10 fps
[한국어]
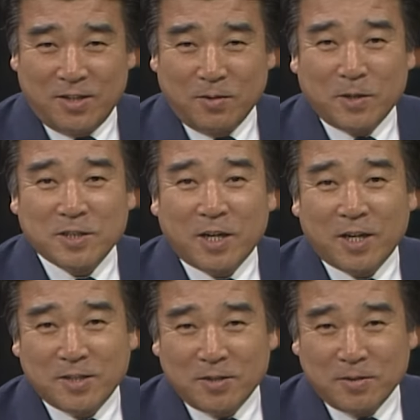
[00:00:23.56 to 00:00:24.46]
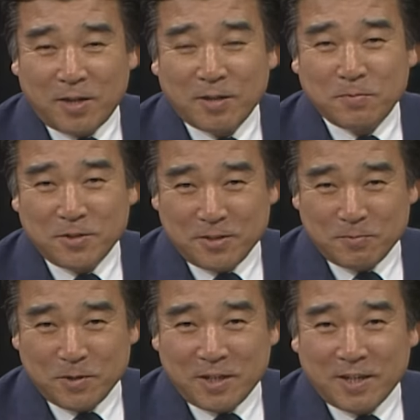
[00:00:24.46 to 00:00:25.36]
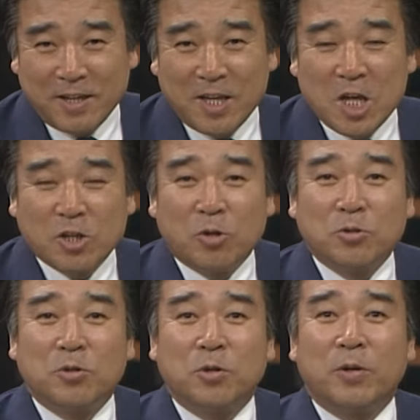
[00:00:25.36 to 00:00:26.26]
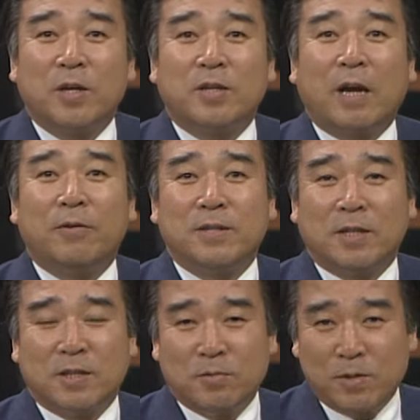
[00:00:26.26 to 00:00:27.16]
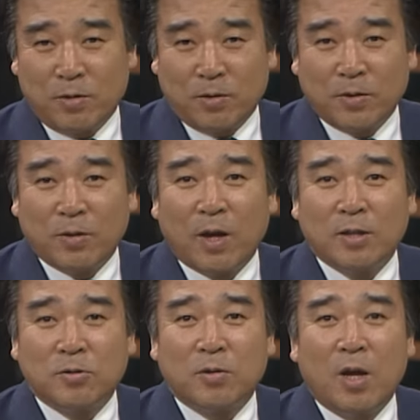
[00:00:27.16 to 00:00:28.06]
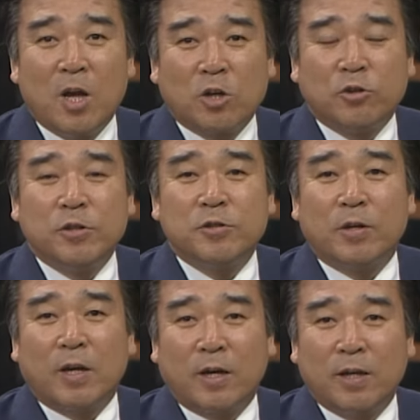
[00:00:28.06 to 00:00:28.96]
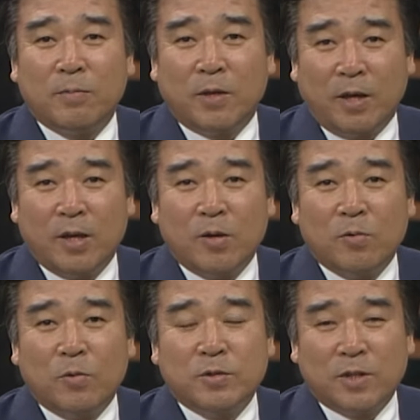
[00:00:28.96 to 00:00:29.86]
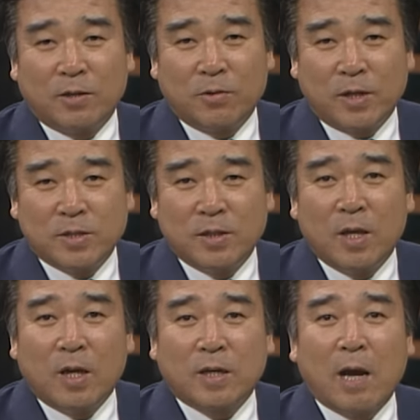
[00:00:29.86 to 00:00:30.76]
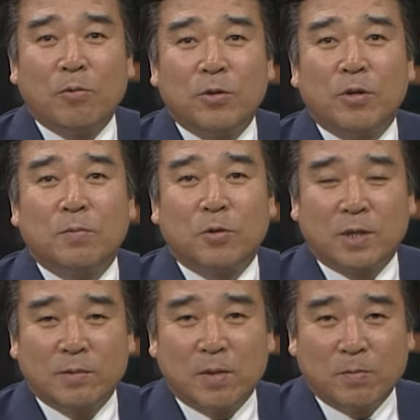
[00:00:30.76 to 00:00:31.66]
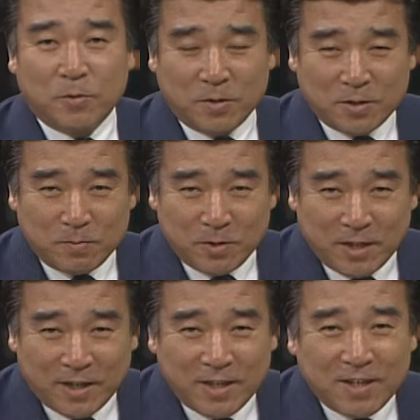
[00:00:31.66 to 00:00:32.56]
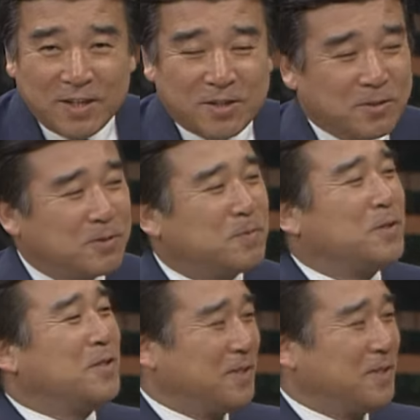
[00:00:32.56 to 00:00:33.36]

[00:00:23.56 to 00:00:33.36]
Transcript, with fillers: 너무나 잘 아시는 한 분이십니다. 경동교회 당회장님시고 그리고 한국 크리스천 아카데미의 원장으로 계신 강원영 목사님을 모셨습니다. 어서 오십시오.